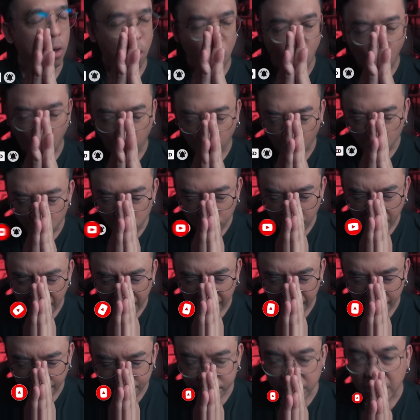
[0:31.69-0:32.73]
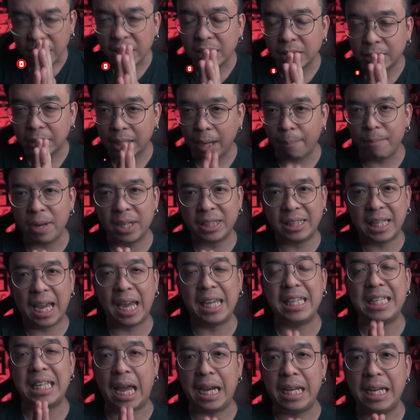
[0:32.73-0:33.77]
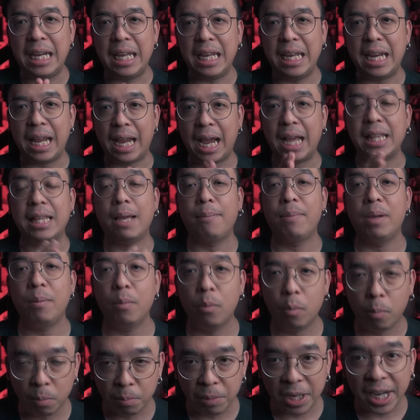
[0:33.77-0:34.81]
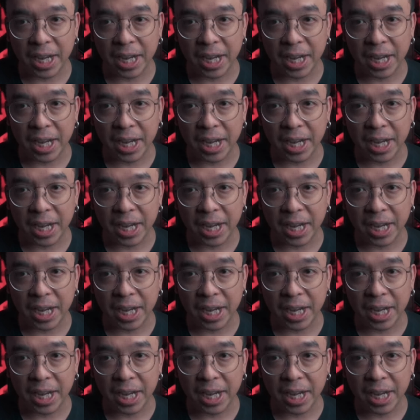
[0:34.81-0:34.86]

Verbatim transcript: ขอบคุณมากครับ นั่นคือกำลังใจชั้นดีในการทำคลิปของผม